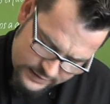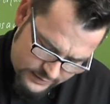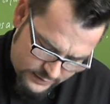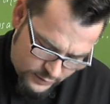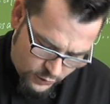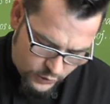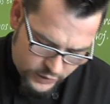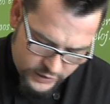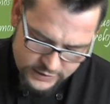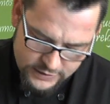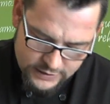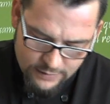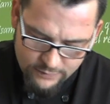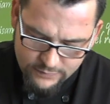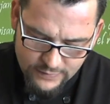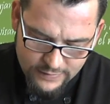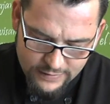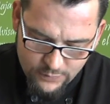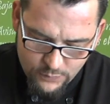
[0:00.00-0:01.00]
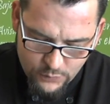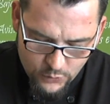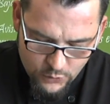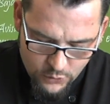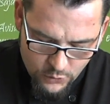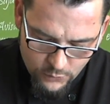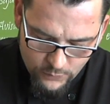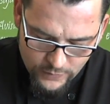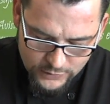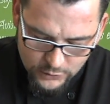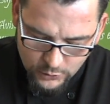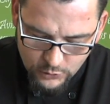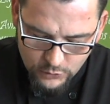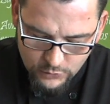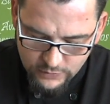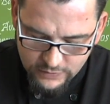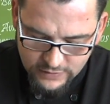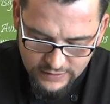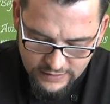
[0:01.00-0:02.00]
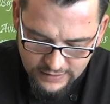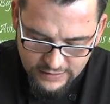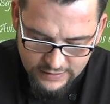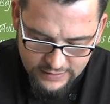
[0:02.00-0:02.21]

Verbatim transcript: Este Jorge vale un poco para todo.